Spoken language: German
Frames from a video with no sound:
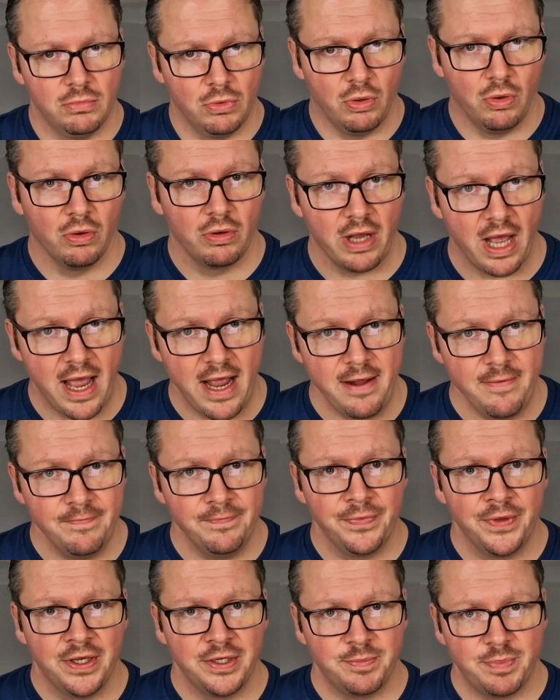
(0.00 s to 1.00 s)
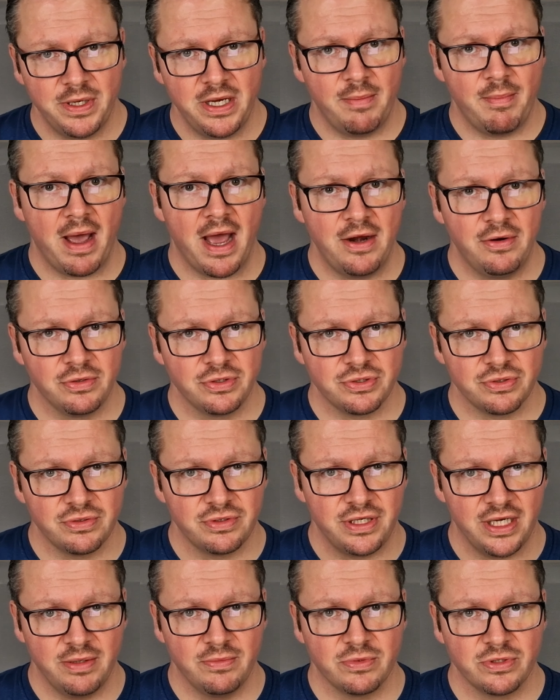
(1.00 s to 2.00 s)
Okay, ich bin der Meinung, so ein
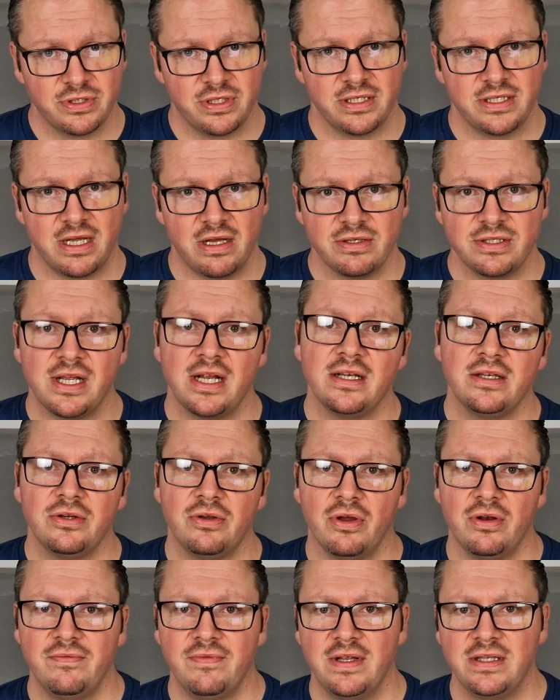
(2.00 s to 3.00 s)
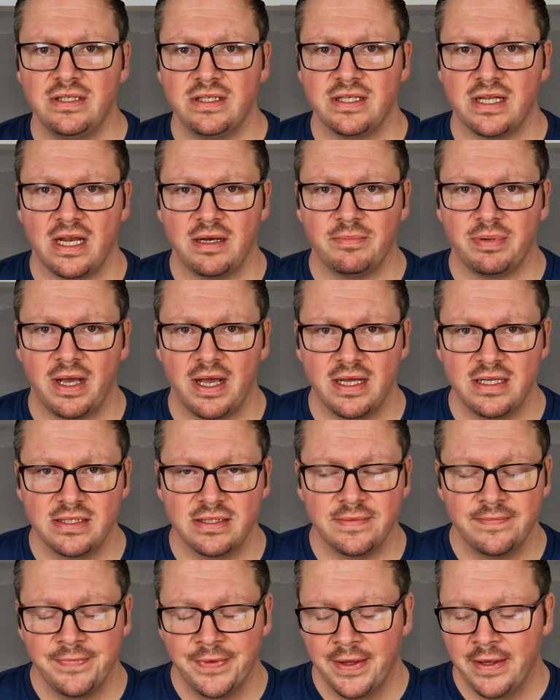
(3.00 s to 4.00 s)
Ding muss das aushalten können, wenn sie es anpreisen.